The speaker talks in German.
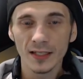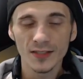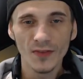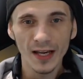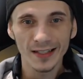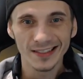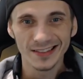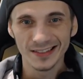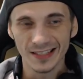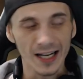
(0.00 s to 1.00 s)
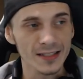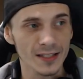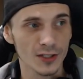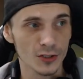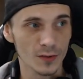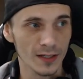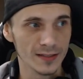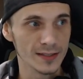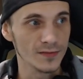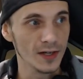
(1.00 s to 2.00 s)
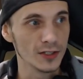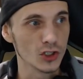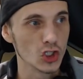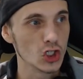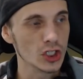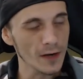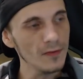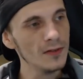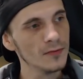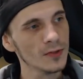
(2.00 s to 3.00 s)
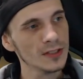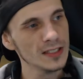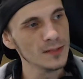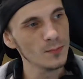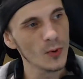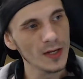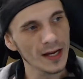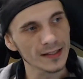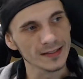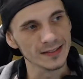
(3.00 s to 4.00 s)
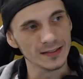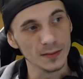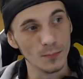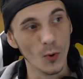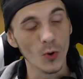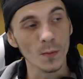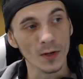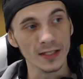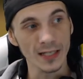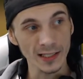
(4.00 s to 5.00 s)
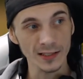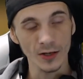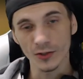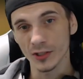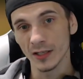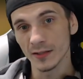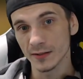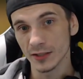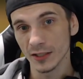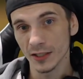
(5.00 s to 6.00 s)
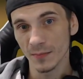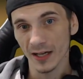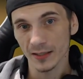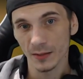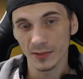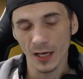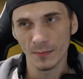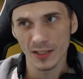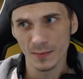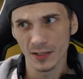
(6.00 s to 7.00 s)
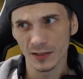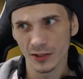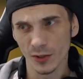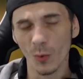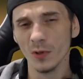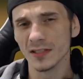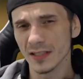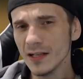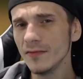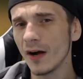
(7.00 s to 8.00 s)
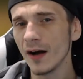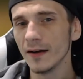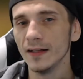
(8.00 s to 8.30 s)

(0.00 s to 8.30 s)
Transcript: Das wäre tatsächlich schon eine zweite Staffel von diesem Projekt. Es ist die Pokémon Nuzlocke Challenge, die ich gemacht habe, damals mit Soul Silver.